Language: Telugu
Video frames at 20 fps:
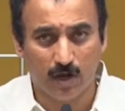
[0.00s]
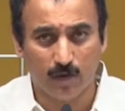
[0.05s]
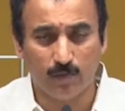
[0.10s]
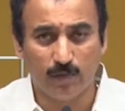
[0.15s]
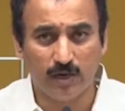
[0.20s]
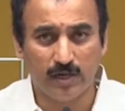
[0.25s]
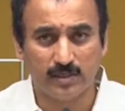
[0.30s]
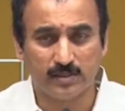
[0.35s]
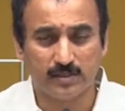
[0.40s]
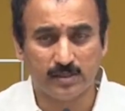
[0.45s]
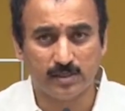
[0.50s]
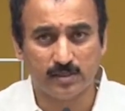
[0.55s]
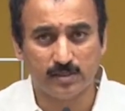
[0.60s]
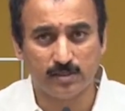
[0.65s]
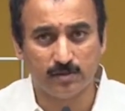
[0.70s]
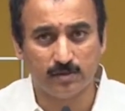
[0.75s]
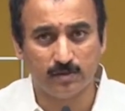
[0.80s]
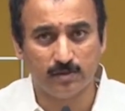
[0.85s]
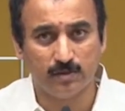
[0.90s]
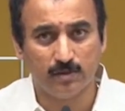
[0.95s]

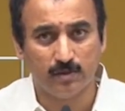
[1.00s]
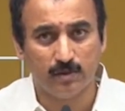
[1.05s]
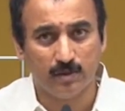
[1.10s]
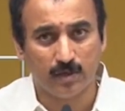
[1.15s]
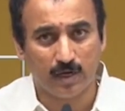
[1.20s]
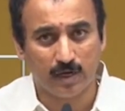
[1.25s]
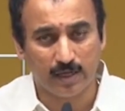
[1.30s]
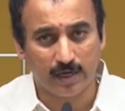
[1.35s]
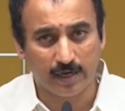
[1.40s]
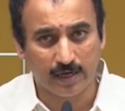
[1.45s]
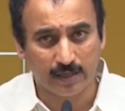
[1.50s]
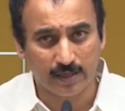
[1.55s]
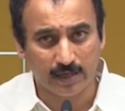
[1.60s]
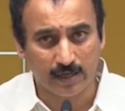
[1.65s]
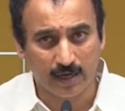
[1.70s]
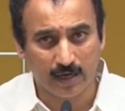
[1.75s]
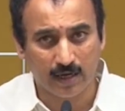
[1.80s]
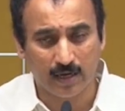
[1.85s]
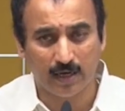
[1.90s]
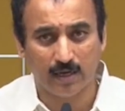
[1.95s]
అంబులెన్సెస్
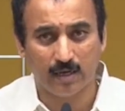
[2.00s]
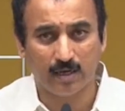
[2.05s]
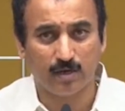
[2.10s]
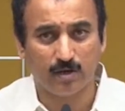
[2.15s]
అదేవిధంగా